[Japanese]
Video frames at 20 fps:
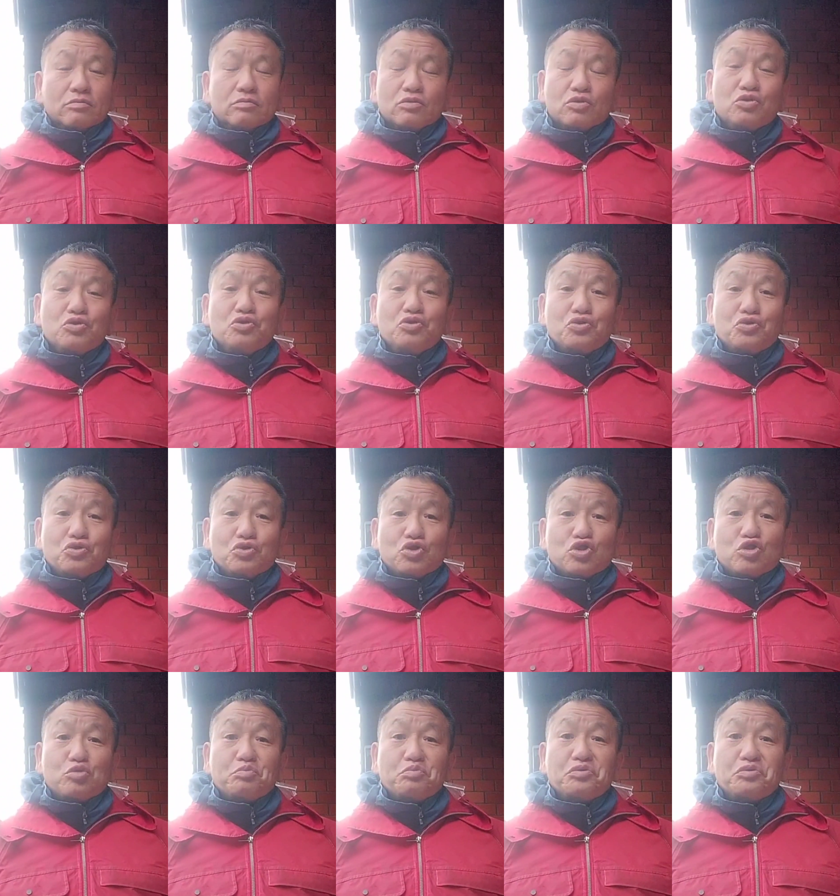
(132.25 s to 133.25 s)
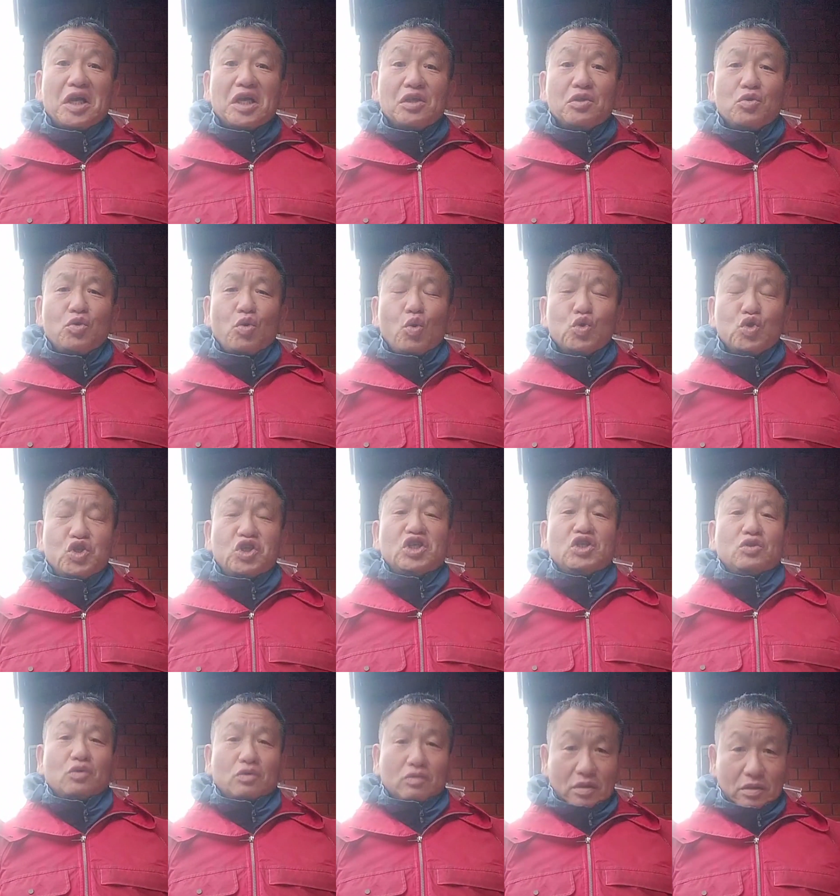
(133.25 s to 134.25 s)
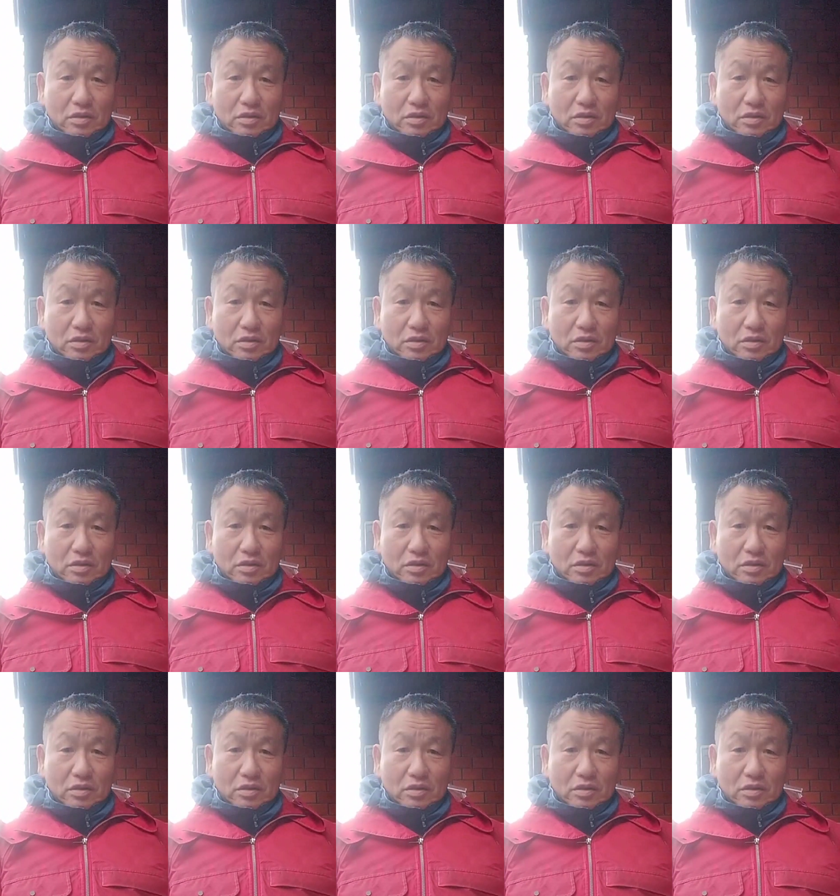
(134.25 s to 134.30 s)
Google スプレッドシート